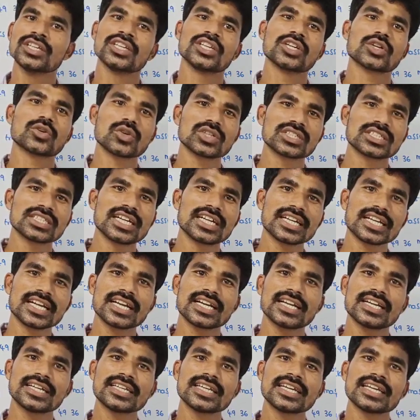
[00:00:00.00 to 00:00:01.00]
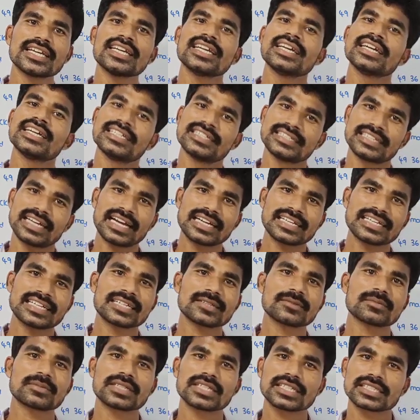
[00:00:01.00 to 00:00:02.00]
ఈ క్వశ్చన్ అడిగాడంటే డేటా
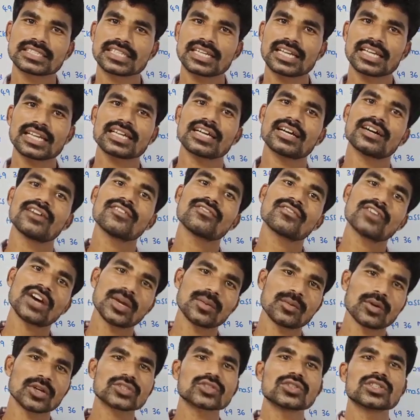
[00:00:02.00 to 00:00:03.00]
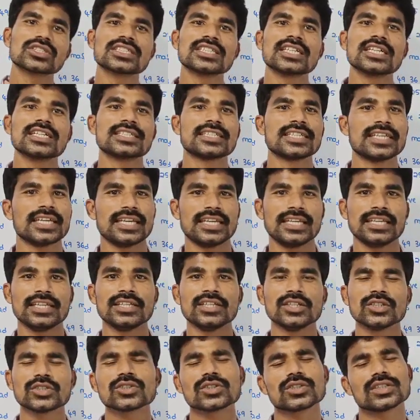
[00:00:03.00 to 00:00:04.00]
ఇంటర్ప్రిటేషన్ లాగా ఫైవ్ మార్క్స్ వచ్చినట్టే
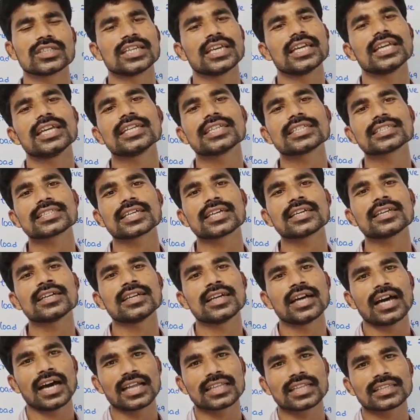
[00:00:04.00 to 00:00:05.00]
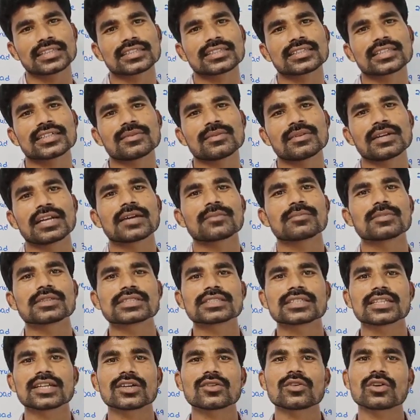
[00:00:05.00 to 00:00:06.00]
సో ఏంటి సార్ అంత
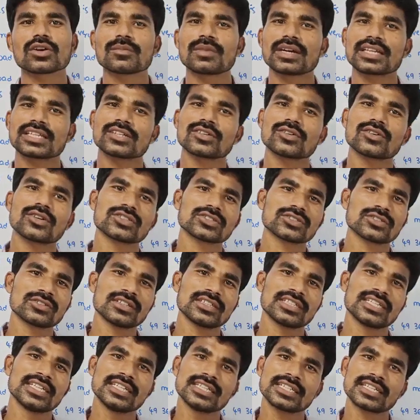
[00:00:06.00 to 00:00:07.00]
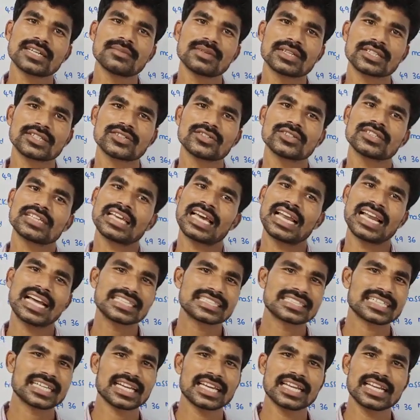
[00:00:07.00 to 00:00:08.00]
విల్లప్పిస్తున్నారు ఒక మెథడ్ కోసం ఏంటి ఆ మెథడ్ ఎలా
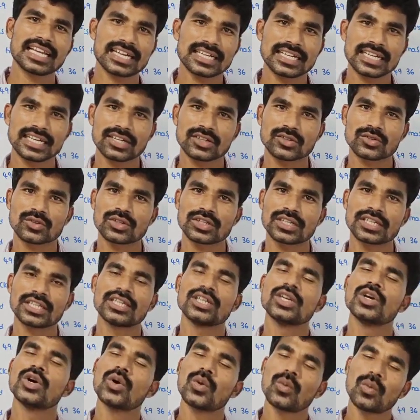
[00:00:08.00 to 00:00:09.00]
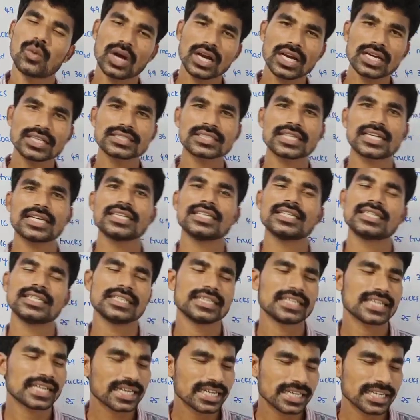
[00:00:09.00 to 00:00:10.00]
చేయాలి అన్నారు అనుకోండి ఒక్కసారి
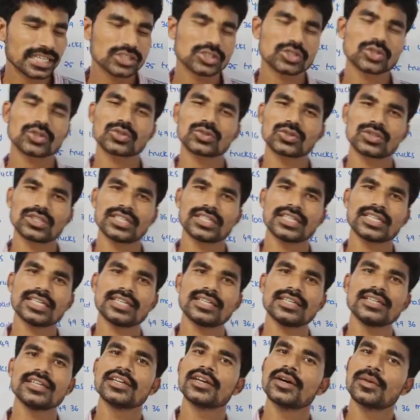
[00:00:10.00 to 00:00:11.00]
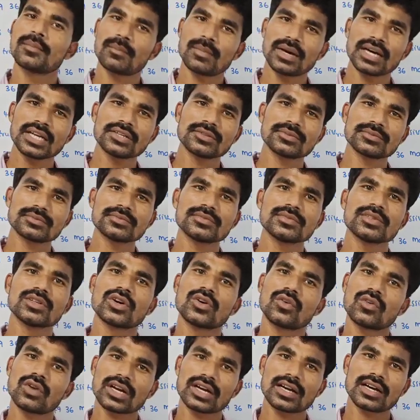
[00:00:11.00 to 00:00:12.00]
ఇక్కడ ఏం జరుగుతుందంటే మనం
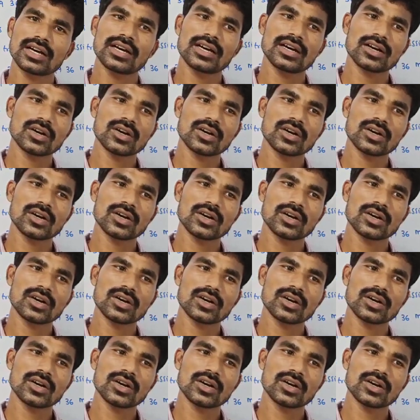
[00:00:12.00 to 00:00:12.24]
ఒక